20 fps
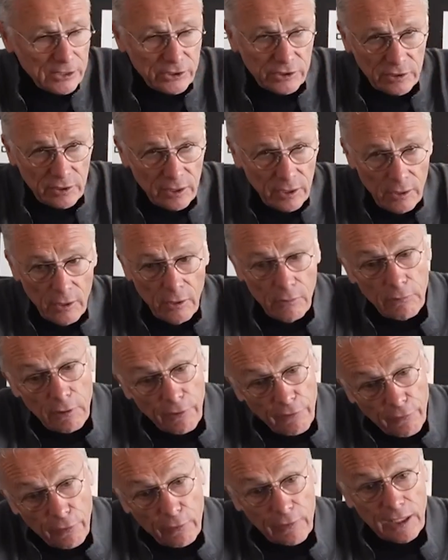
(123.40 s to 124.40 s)
Jelet Van
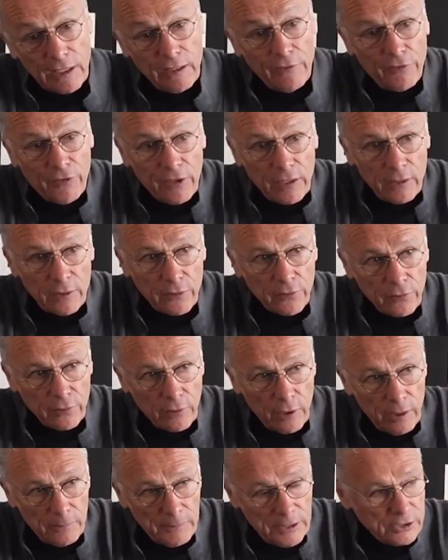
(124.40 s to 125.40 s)
Lansot.
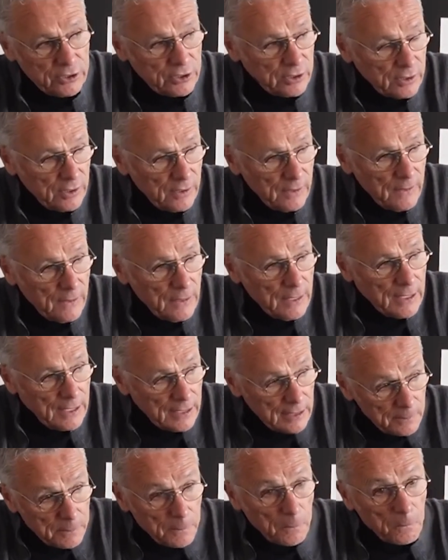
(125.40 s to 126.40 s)
Sayang,
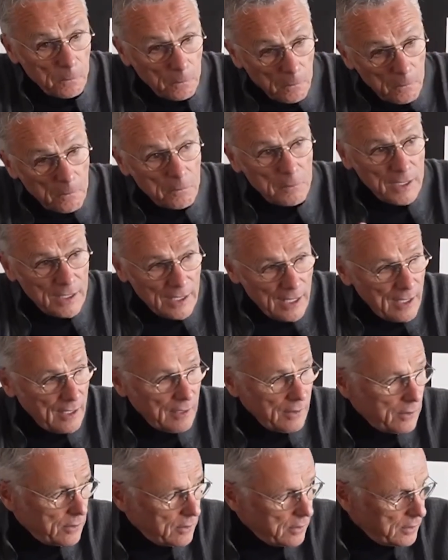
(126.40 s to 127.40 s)
debut Marcelino
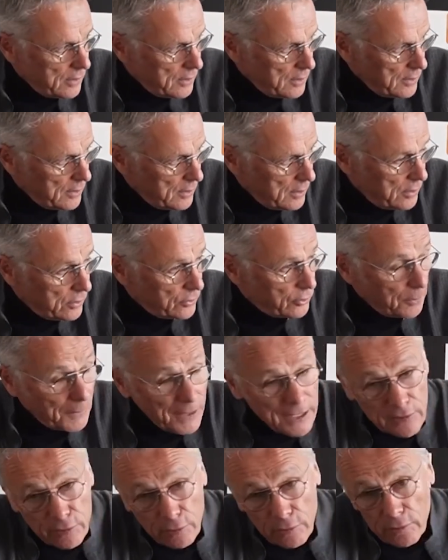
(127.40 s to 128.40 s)
berjalan tidak berjalan
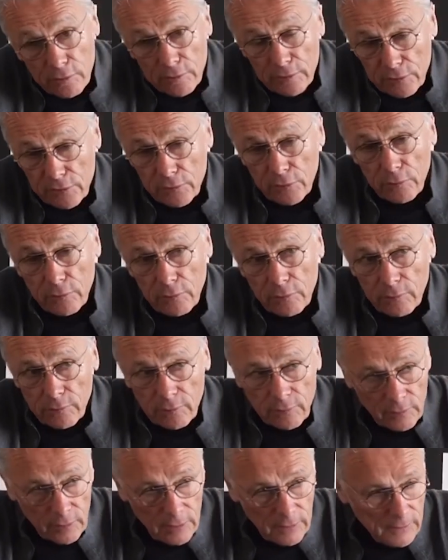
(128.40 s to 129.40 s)
manis usai digulung tim
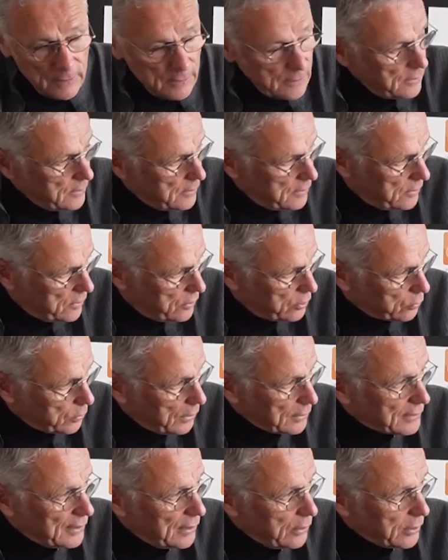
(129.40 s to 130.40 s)
tamu Jonggeng.
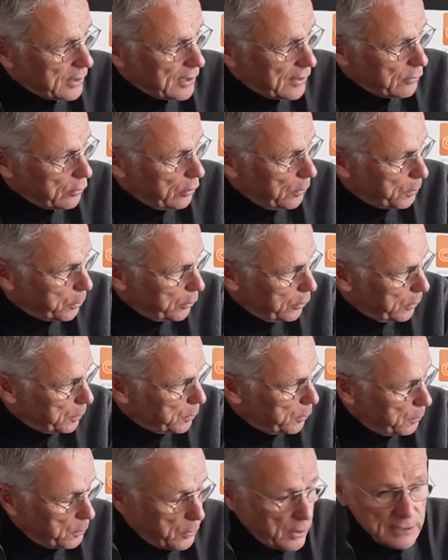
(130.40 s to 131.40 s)

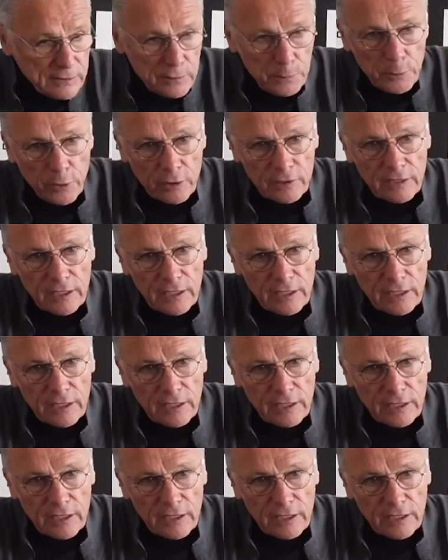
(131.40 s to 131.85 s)
KMSK DNZ